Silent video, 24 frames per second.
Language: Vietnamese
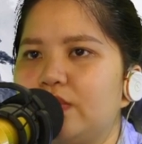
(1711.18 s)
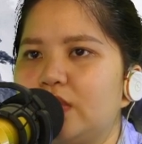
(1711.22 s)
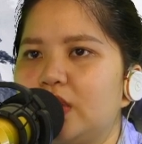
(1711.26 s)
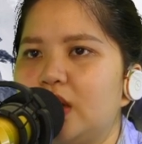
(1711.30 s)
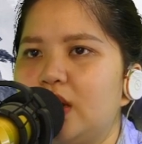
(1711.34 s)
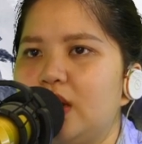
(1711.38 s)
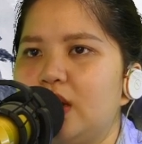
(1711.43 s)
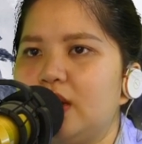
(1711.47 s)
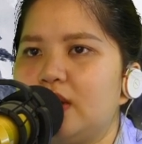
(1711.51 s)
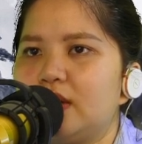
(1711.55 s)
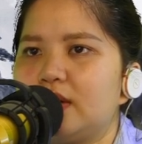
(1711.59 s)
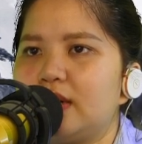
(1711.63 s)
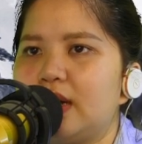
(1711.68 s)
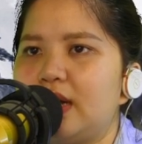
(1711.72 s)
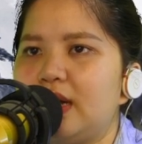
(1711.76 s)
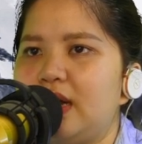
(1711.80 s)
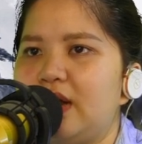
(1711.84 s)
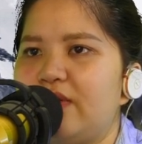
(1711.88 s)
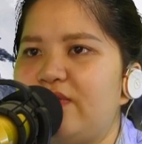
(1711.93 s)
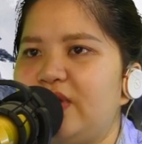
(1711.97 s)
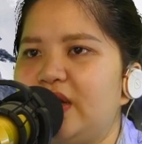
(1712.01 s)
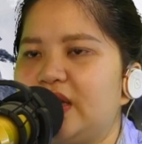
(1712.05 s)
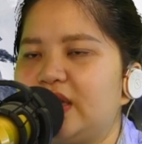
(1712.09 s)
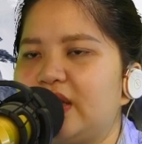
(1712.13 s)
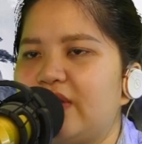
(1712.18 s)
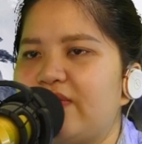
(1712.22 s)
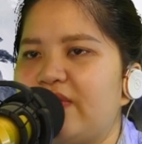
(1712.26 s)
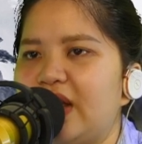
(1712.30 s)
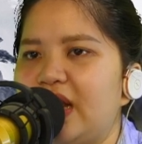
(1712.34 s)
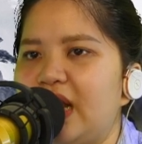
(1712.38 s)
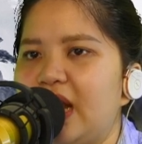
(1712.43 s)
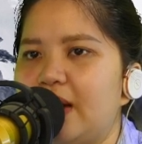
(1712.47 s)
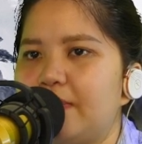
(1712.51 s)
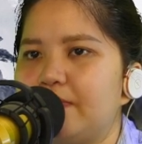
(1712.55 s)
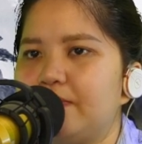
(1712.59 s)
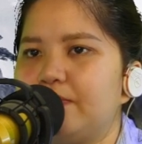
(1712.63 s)
Đây là việc ta phải làm.
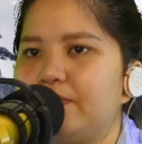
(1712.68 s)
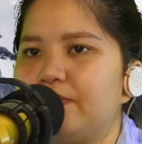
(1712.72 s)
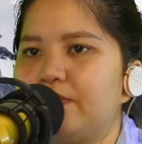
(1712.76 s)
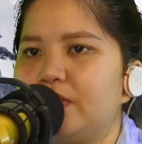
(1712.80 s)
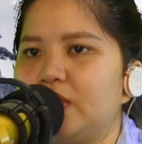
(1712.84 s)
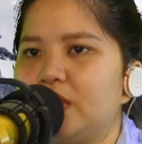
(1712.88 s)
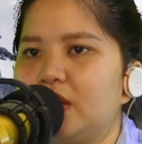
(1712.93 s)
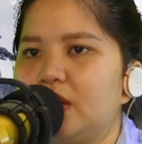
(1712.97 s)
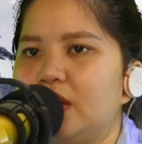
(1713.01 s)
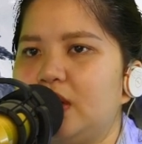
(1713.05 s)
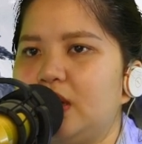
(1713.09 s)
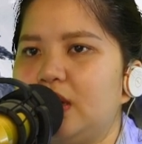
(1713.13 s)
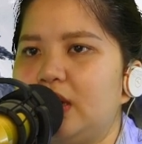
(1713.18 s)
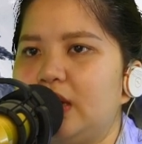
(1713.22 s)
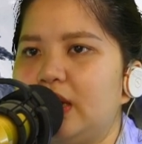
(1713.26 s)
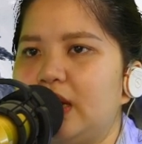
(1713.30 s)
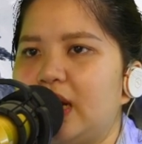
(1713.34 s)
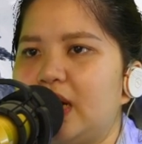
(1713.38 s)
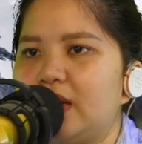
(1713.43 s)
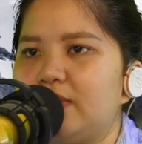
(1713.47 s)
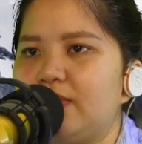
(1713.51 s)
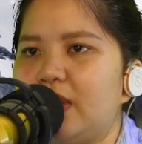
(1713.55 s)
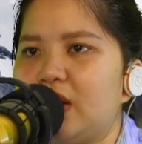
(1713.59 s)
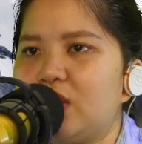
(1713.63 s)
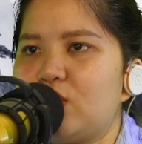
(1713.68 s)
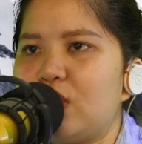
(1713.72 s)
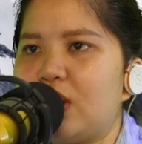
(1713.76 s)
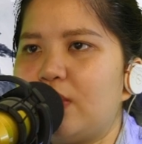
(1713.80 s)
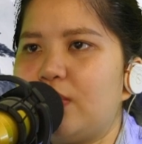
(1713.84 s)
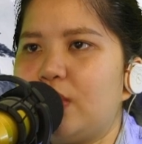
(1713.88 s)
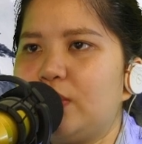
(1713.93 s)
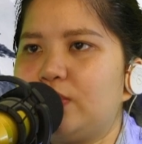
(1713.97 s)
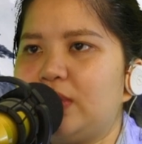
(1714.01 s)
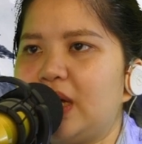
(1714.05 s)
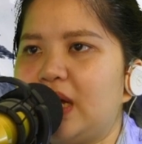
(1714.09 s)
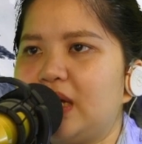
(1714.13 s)
Ánh mắt đoàn một
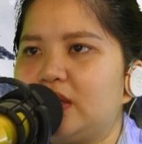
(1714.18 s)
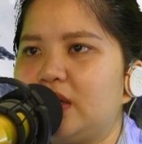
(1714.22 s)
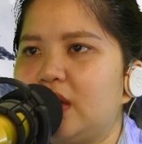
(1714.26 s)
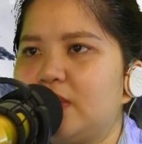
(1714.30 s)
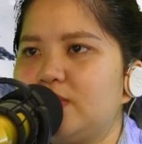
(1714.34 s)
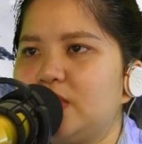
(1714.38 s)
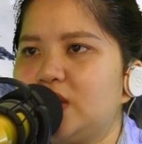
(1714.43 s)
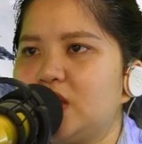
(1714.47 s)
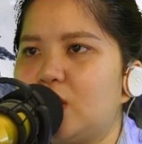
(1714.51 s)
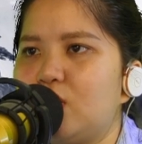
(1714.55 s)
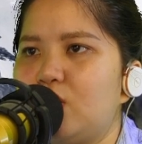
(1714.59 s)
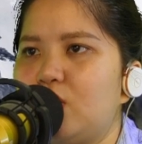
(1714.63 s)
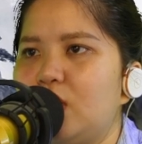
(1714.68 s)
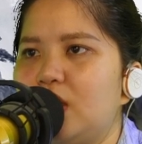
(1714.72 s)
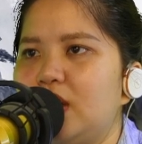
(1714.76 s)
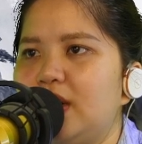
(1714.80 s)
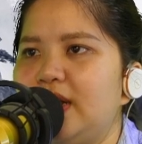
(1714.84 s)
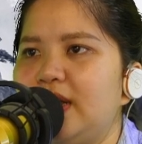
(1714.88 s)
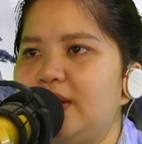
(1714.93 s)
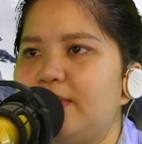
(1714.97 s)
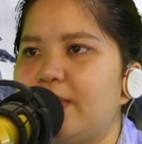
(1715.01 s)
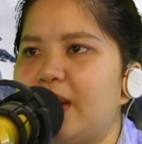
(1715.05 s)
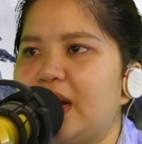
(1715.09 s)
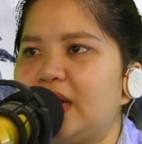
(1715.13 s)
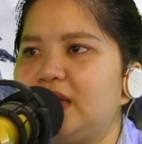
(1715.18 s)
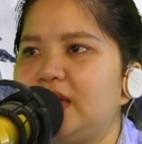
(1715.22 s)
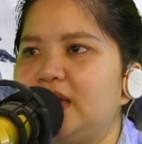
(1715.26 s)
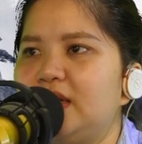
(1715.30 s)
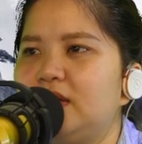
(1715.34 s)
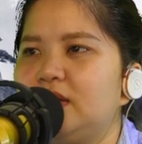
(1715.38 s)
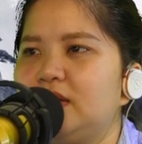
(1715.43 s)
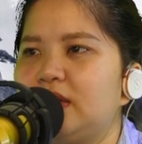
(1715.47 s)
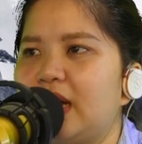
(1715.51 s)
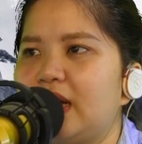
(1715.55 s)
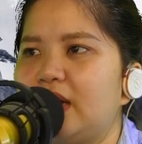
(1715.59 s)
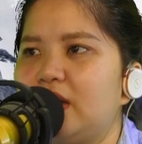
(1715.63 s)
tàng thâm sâu, liếc mắt nhìn Hứa
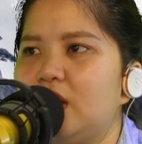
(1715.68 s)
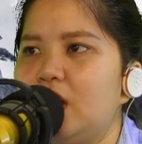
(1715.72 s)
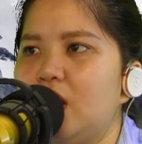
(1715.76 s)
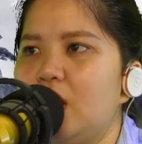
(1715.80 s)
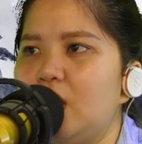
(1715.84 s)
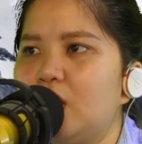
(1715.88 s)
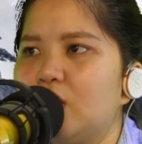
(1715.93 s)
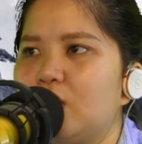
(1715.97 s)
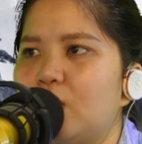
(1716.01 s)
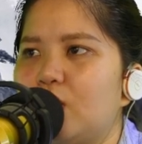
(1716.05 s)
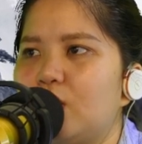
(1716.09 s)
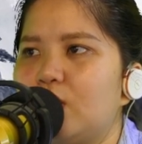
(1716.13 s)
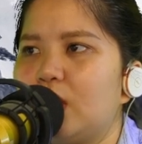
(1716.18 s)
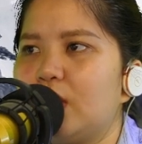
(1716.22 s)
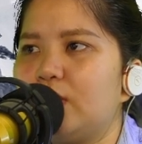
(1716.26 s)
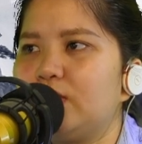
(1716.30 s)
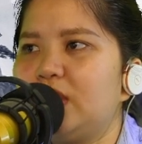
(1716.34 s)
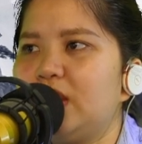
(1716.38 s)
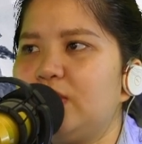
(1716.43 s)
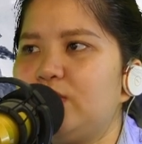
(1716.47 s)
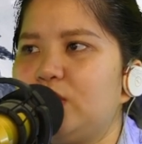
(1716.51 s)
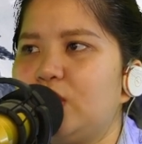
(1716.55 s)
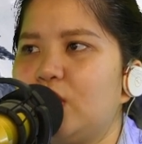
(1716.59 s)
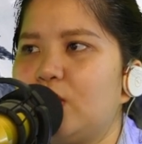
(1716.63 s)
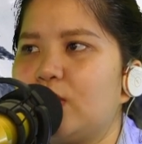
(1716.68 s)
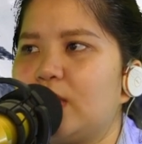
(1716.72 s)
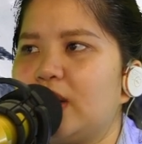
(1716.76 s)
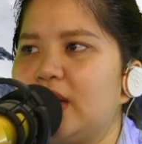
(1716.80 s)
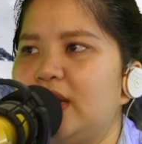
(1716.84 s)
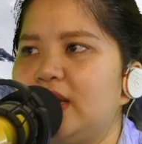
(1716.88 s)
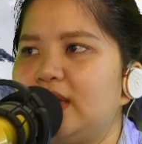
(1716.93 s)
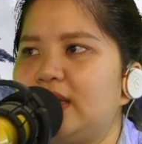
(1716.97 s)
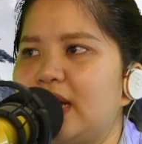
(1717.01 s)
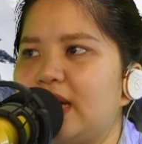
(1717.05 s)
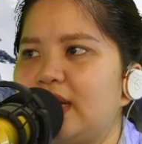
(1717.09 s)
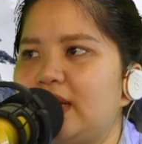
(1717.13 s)
Thanh, cũng không tiếp tục cái đề
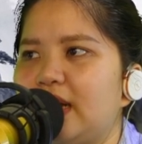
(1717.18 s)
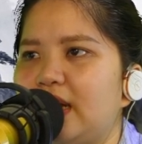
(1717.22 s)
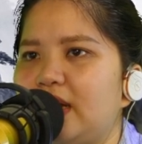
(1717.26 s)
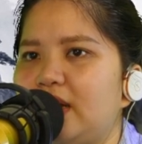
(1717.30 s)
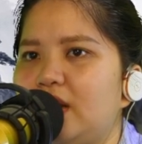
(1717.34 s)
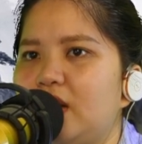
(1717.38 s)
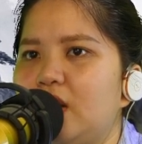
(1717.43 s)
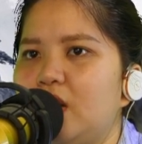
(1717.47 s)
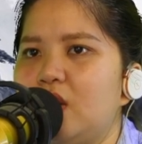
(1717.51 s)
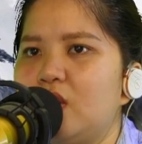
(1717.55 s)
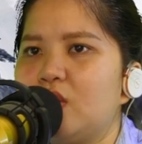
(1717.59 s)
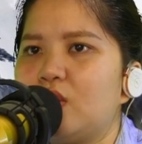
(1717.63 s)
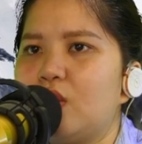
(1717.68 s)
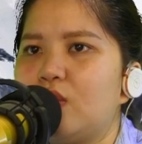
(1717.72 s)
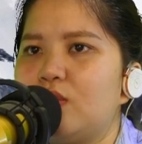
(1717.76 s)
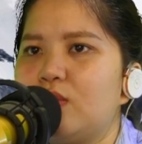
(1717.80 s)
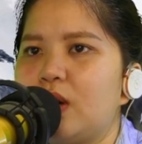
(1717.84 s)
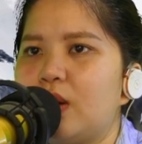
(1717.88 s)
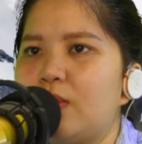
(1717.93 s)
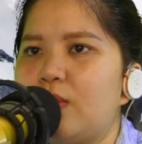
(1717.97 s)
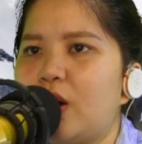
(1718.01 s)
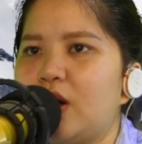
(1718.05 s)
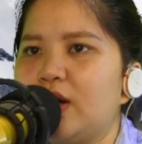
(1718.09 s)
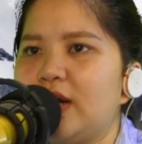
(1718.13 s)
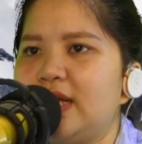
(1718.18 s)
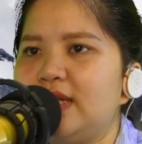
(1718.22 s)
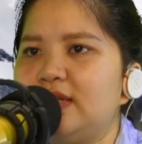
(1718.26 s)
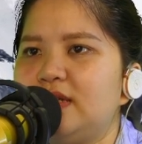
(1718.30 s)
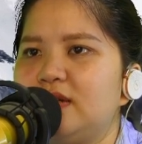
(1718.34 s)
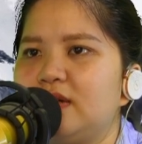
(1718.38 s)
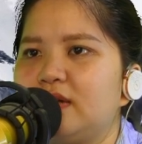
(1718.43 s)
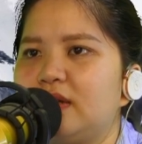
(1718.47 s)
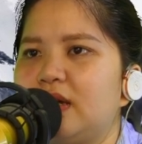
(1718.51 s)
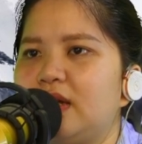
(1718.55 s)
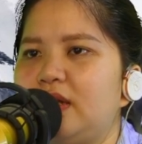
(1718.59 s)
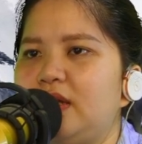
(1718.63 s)
tài này, cũng không hỏi đến sự
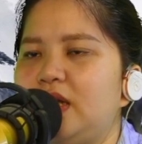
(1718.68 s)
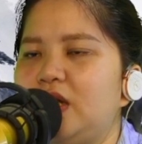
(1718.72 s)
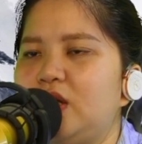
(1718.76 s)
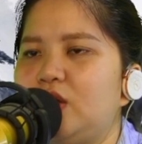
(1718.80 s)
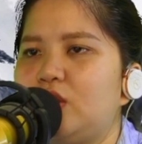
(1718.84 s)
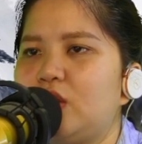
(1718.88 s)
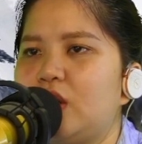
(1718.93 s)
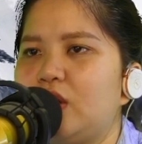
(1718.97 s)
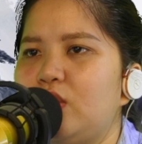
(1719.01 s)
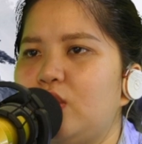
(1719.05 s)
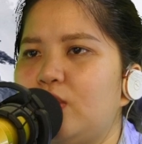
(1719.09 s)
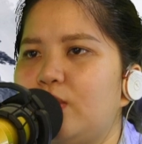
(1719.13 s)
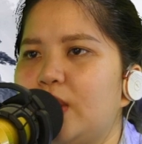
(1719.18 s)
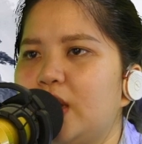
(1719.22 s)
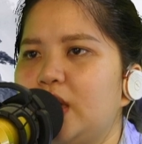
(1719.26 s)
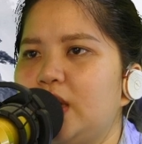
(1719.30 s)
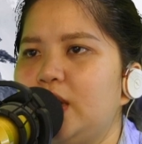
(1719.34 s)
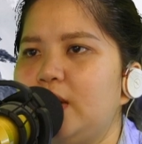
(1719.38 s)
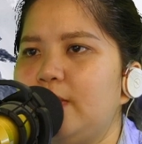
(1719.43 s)
tình nhìn thấy hôm ấy.